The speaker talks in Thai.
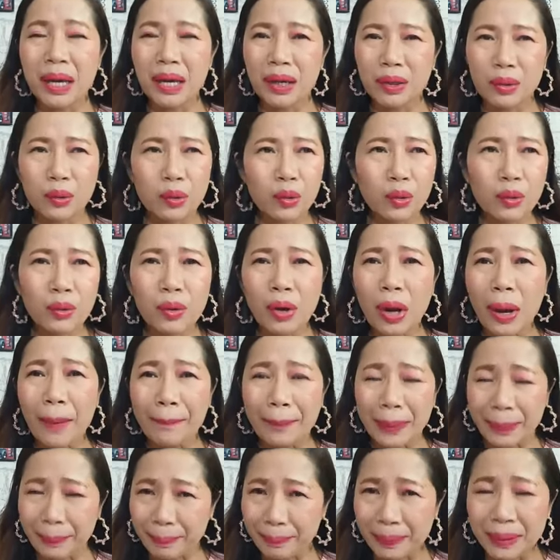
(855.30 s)
ดูแบ
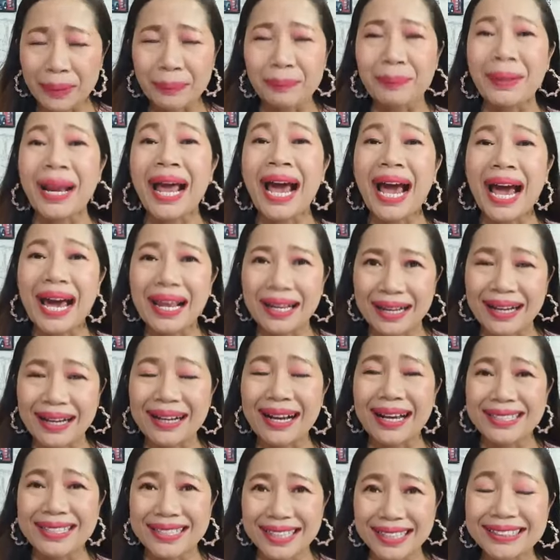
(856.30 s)
บผิดพลาดอะไร
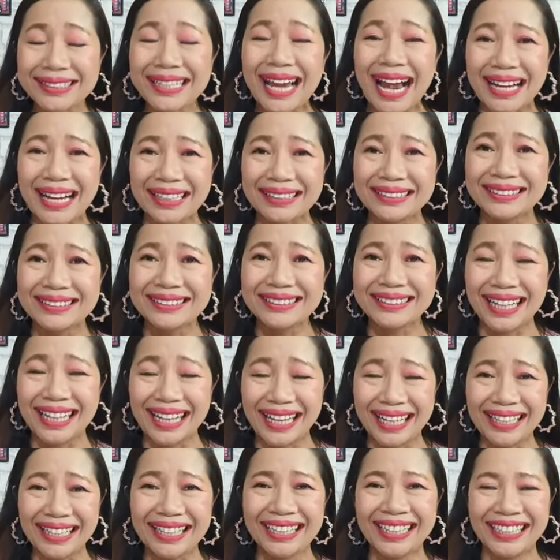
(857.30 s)
สักอย่างหนึ่งนะ
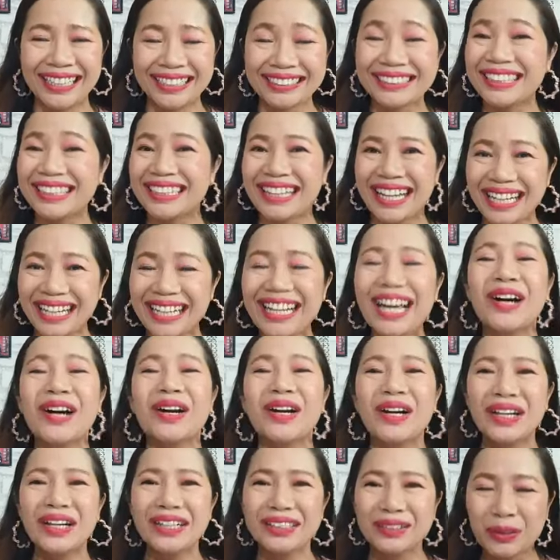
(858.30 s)
คะ ฉะนั้นแล้ว
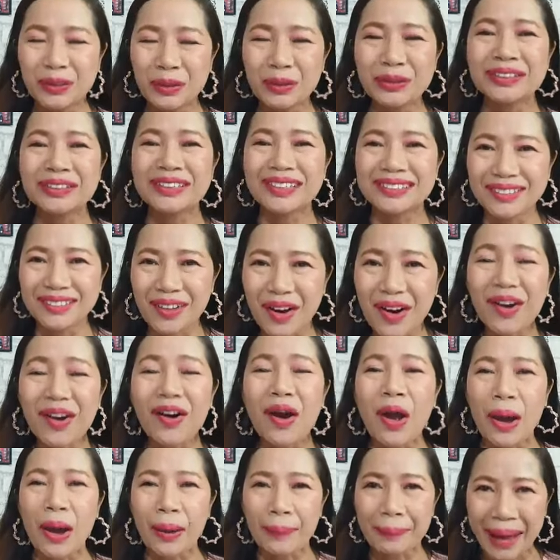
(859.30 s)
คุณจะต้อง
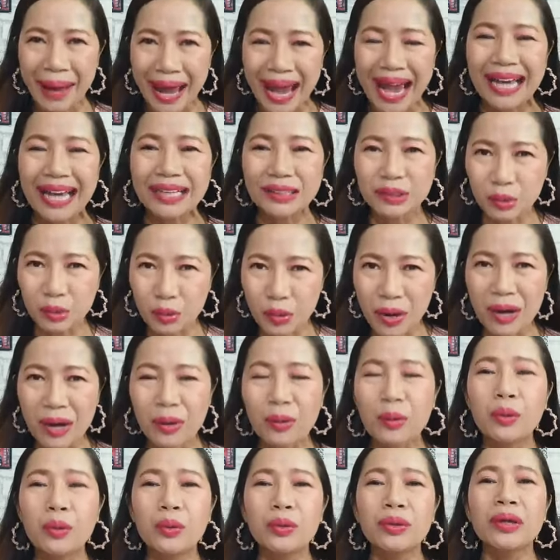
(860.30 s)
พาตัว
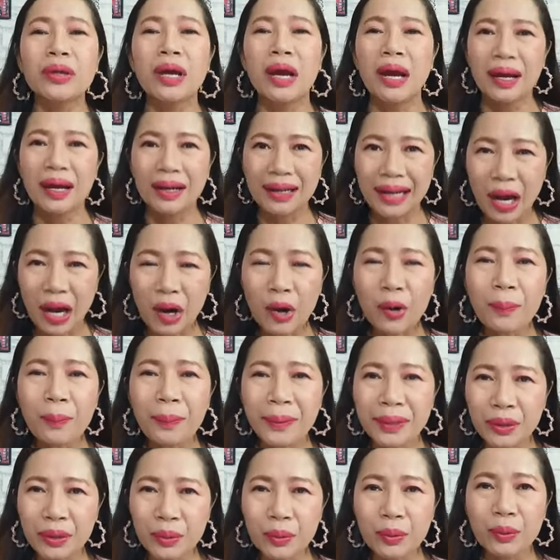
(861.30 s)
คุณเข้าไป
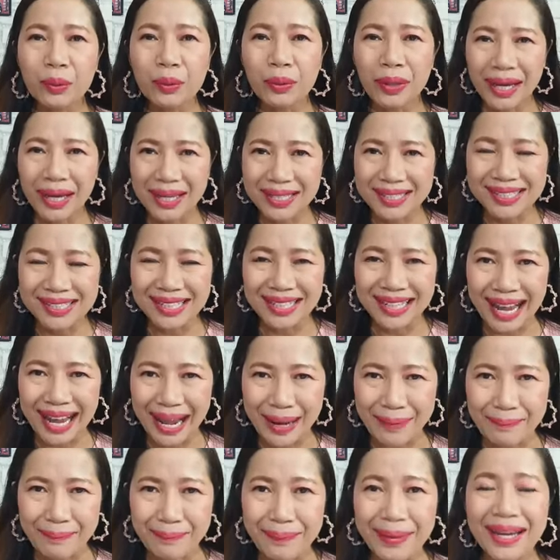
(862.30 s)
อยู่ในสนา
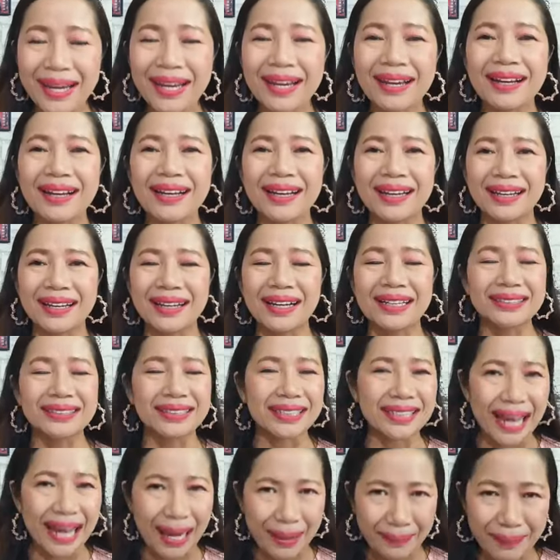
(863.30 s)
มแม่เหล็กค่ะส
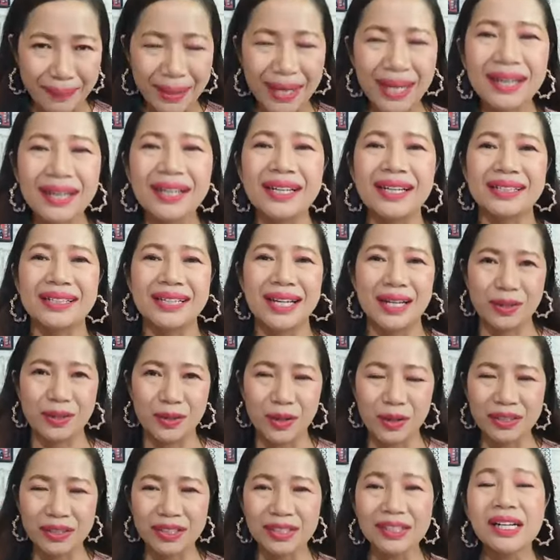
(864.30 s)
นามแม่เหล็กนั้นก็
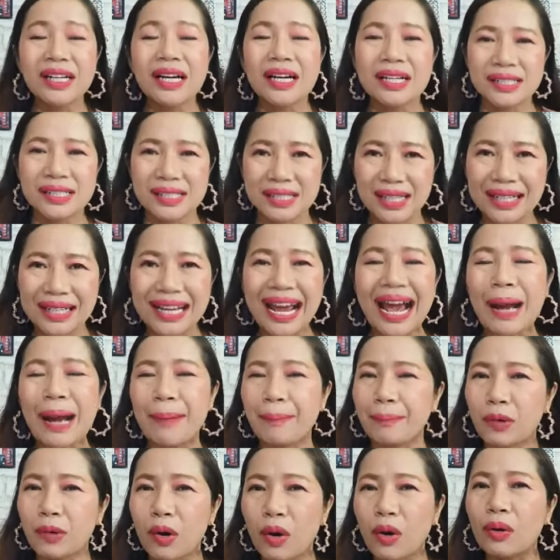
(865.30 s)
คือสนาม
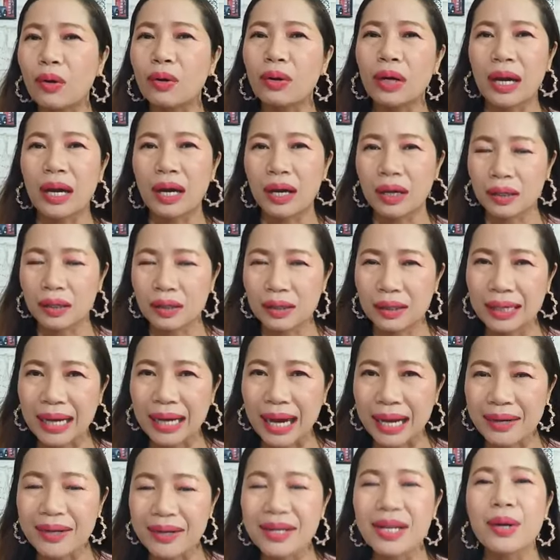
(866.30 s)
ของอ่ากา
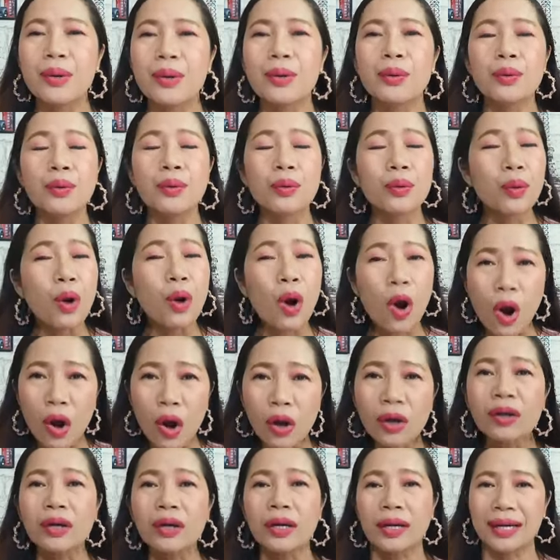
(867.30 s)
รเรียนรู้ห้อง
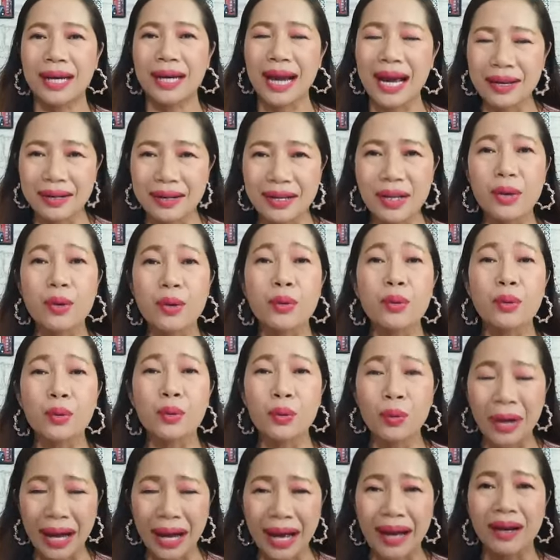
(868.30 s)
การเรียนรู้
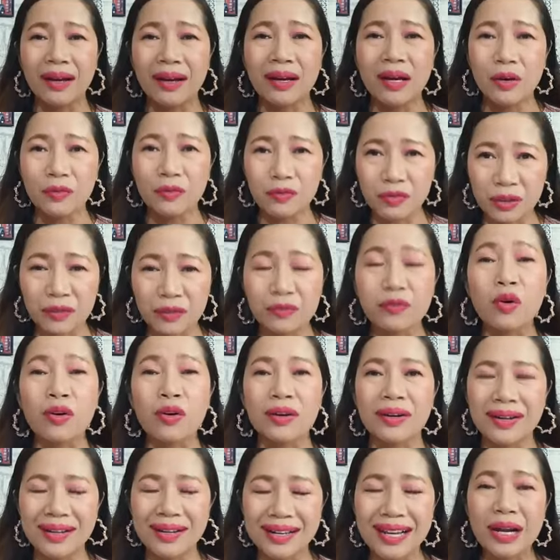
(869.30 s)
ค่ะฝึกฝน
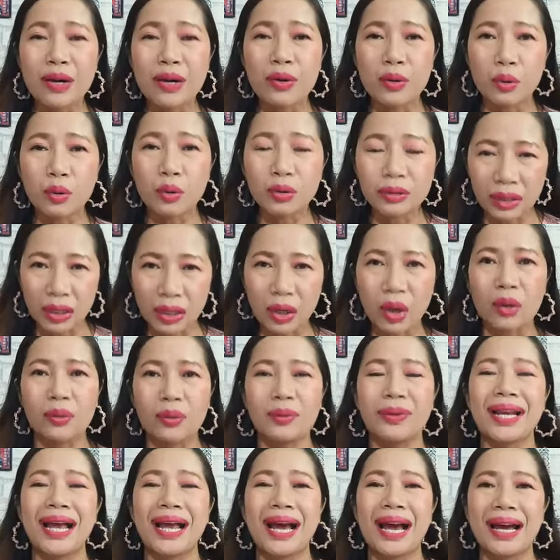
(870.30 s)
เรียนรู้ตลอดเว
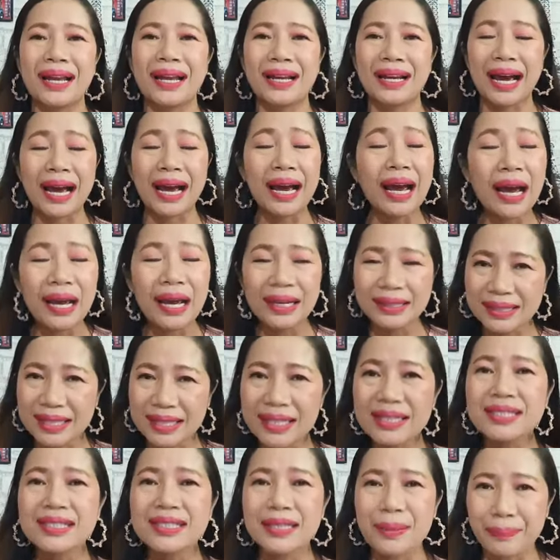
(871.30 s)
ลานะคะ ยิ่
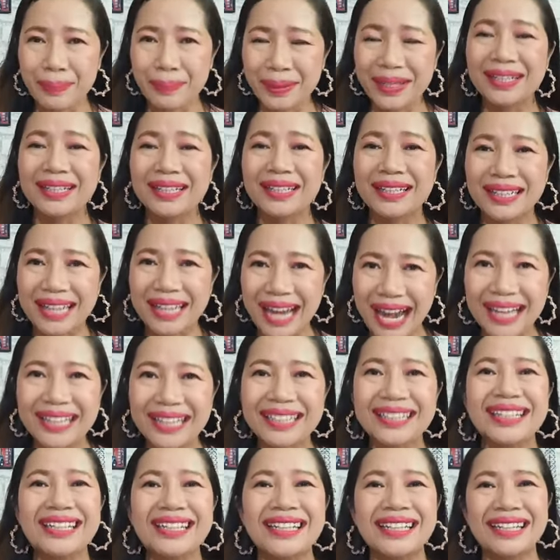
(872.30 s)
งจะเป็นการ
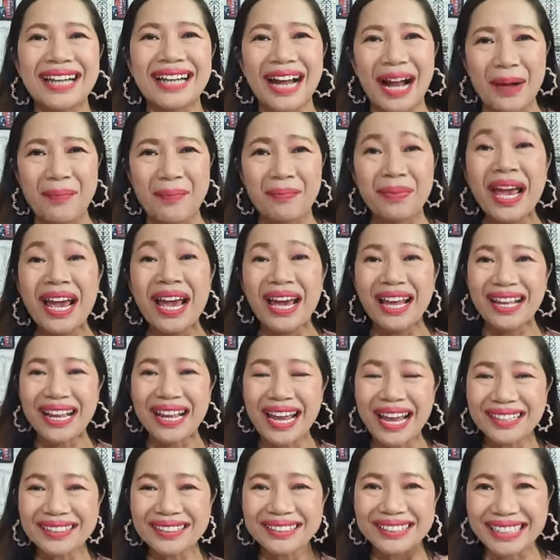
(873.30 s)
ดีค่ะ และ
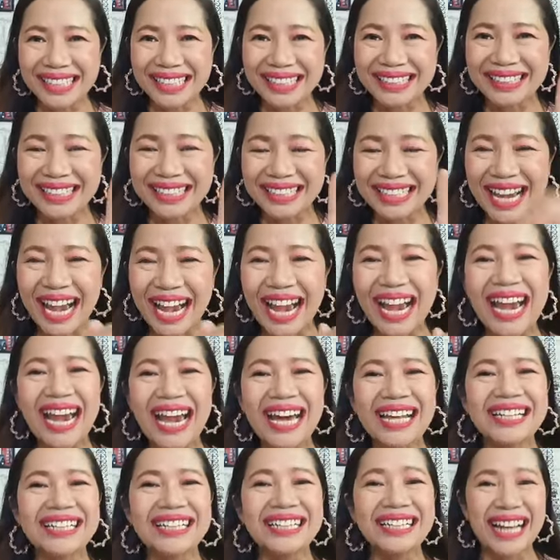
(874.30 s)
สิ่งที่
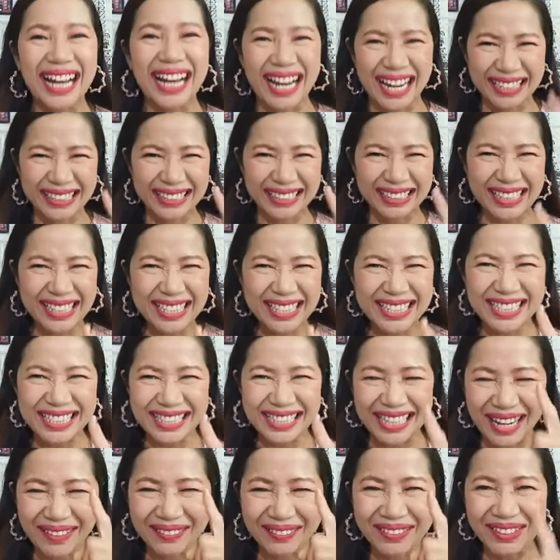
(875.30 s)
5เลยนะคะ ที่จะ
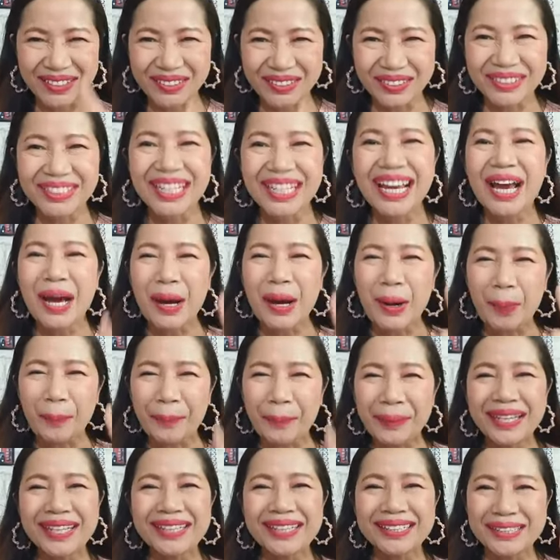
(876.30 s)
ทำให้คุณ
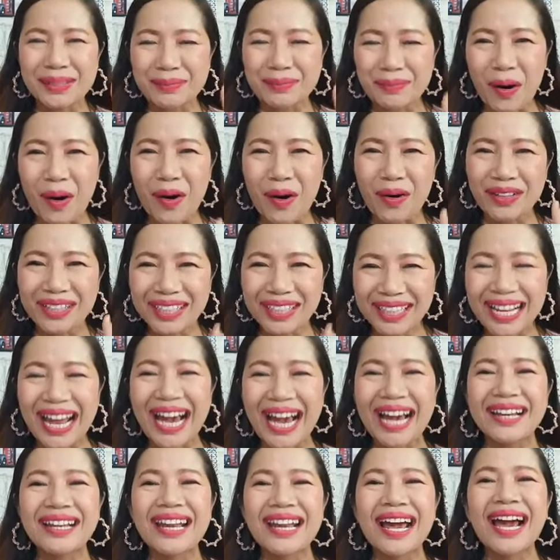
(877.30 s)
มีสมองเงินล้า
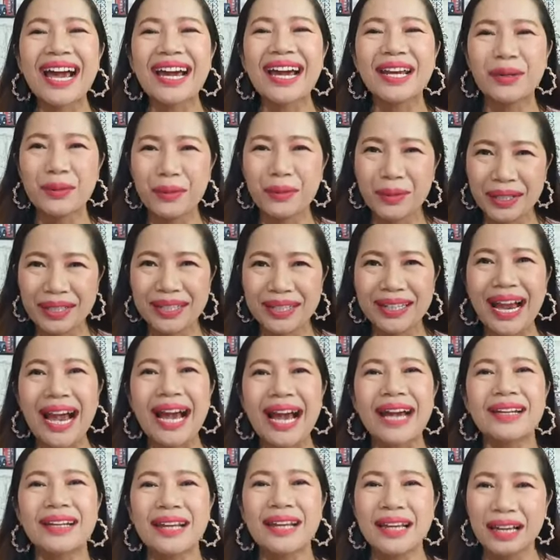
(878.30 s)
นได้โดยกา
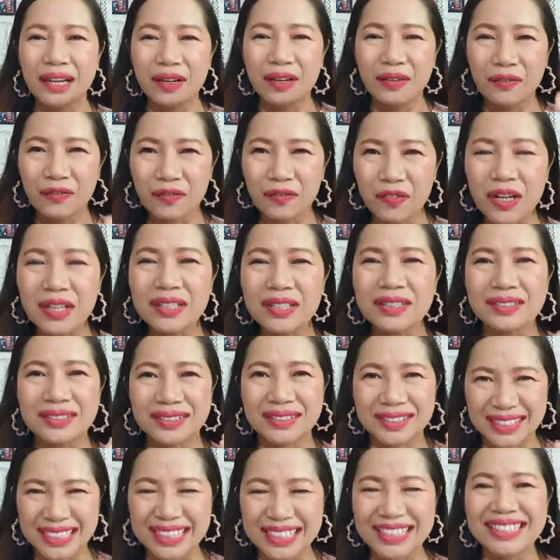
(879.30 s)
รฝึก
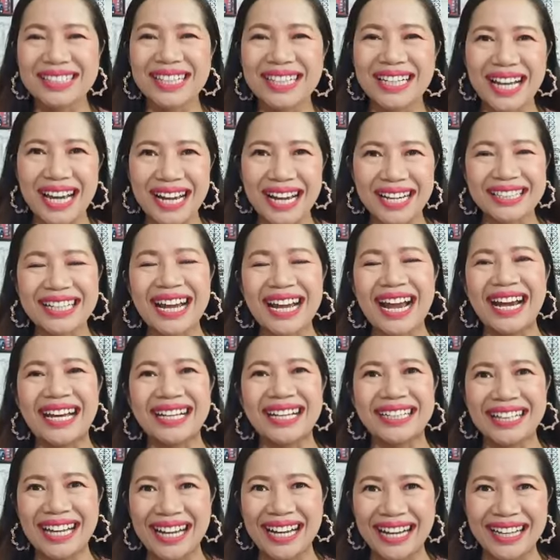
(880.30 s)
จินตนาการ
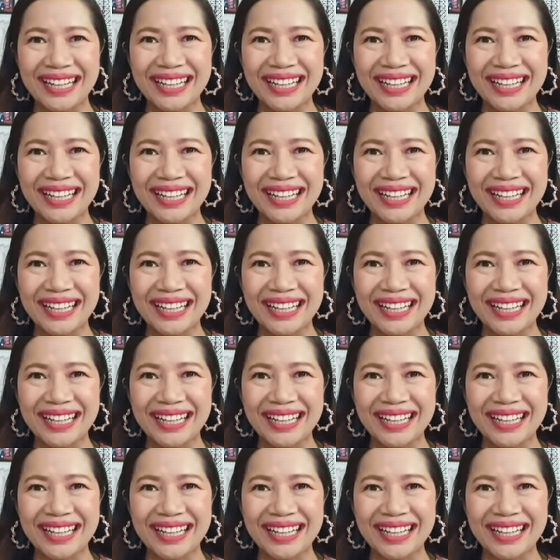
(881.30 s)
ค่ะ